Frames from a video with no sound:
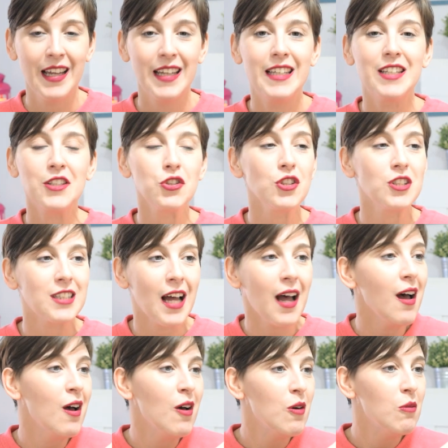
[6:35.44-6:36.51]
Y eso
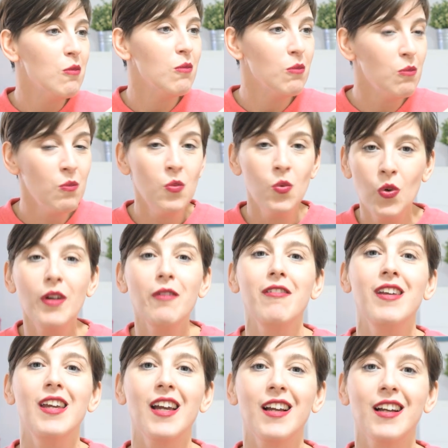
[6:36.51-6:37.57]
está muy
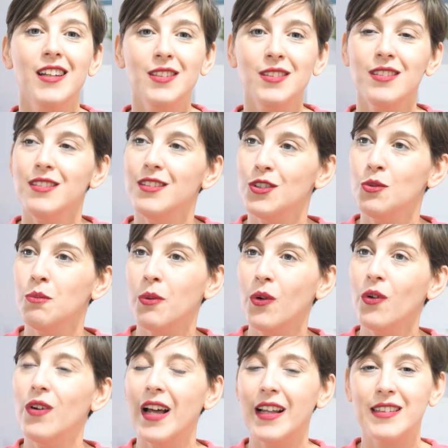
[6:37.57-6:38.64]
bien. Es, un
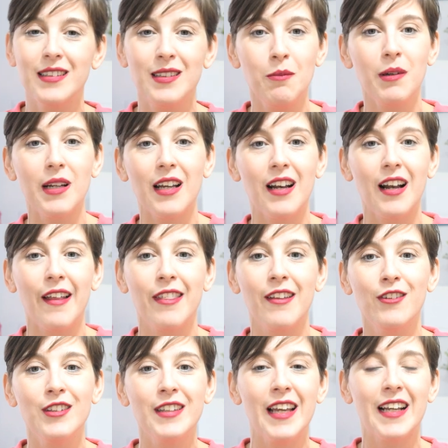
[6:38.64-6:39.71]
poco la típica
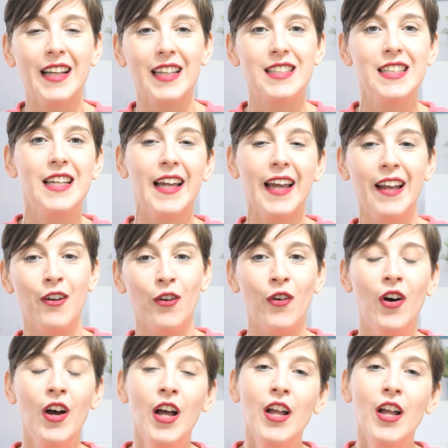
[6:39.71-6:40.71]
relación de que sí, que no.